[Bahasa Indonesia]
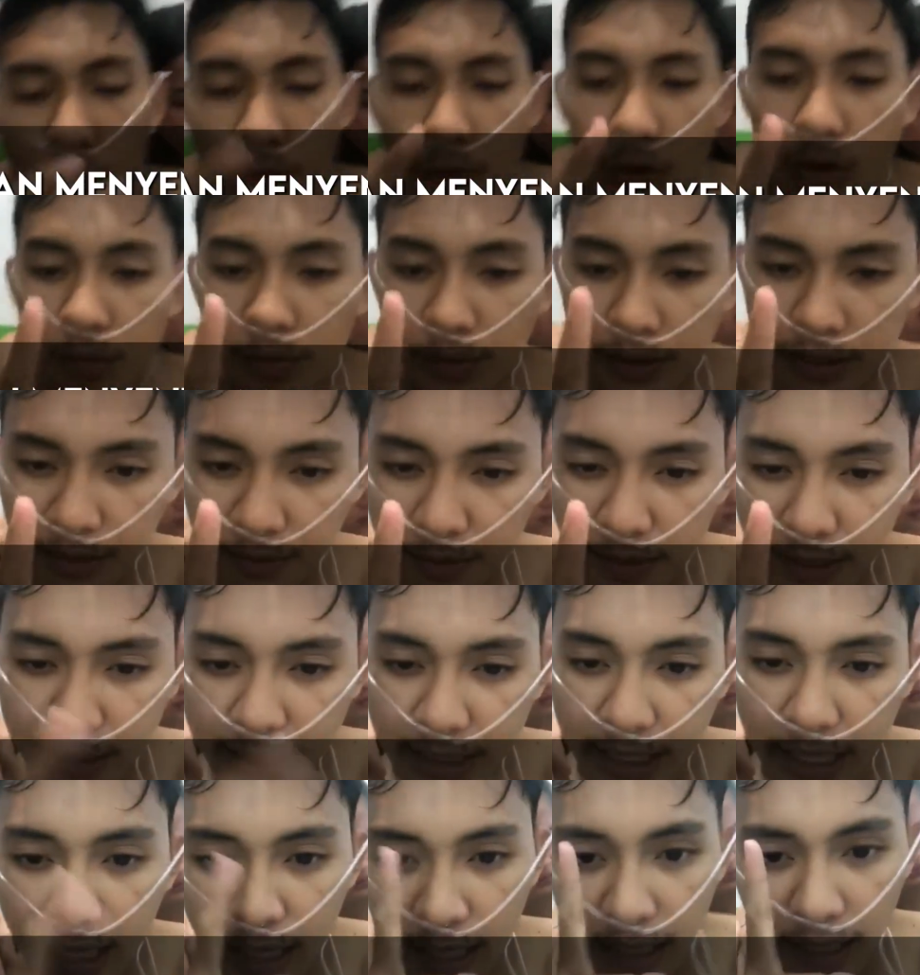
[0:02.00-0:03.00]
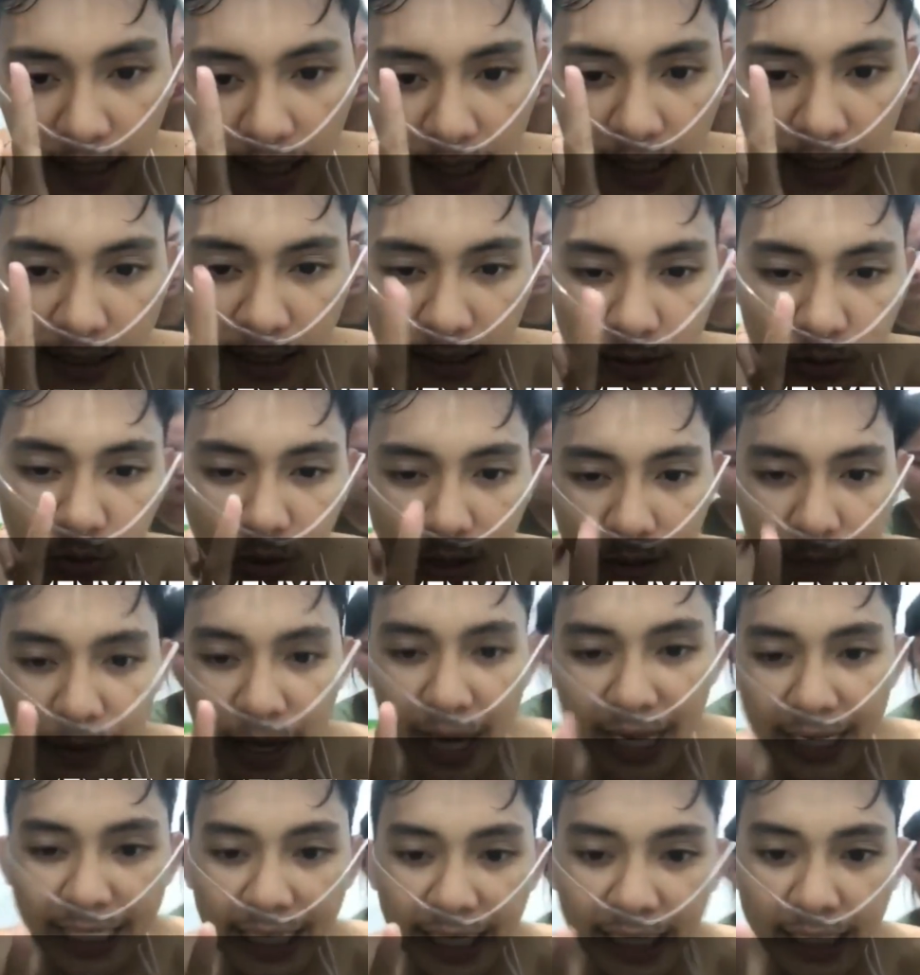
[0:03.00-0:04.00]
Om mau pasti bahagia. Ya. Satu
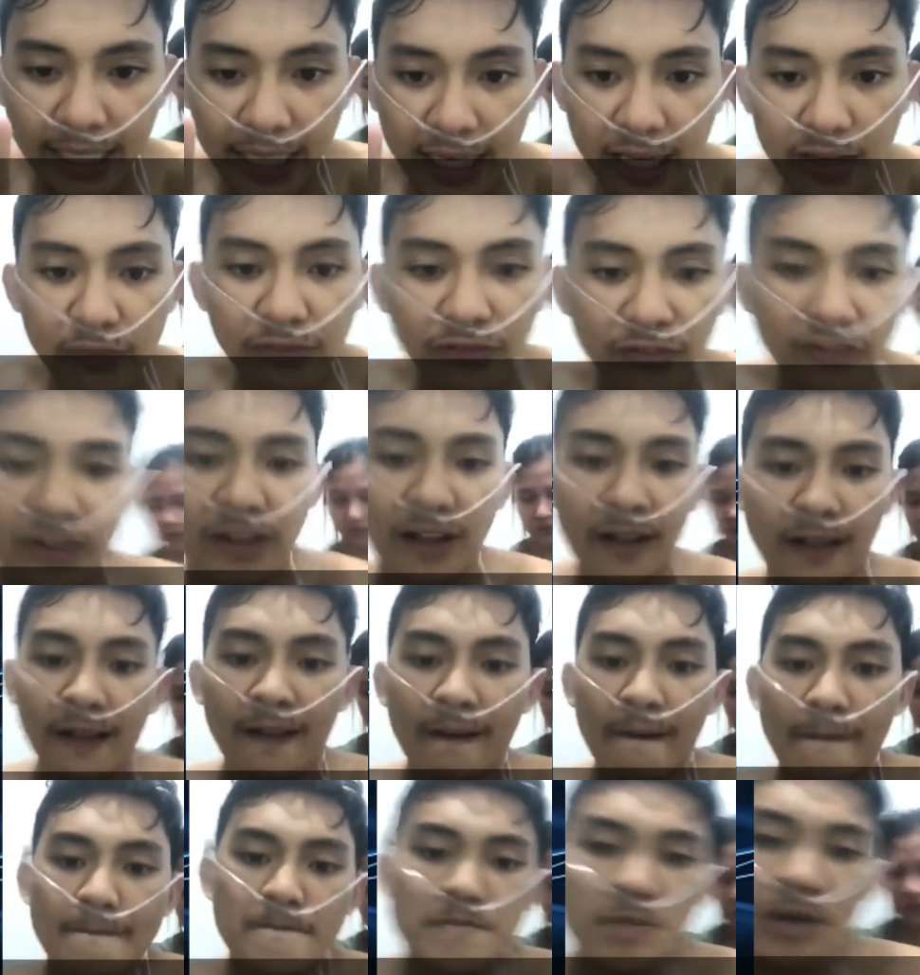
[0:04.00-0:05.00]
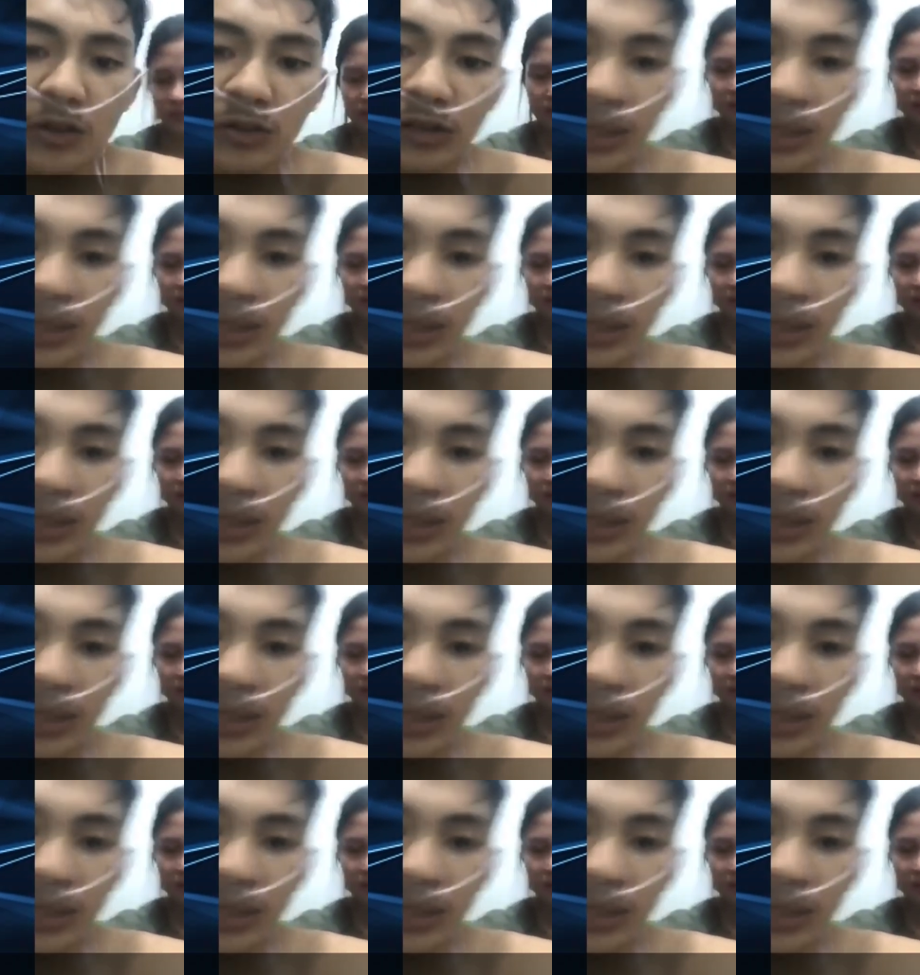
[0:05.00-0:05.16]
ngapain adik, Gev. Baru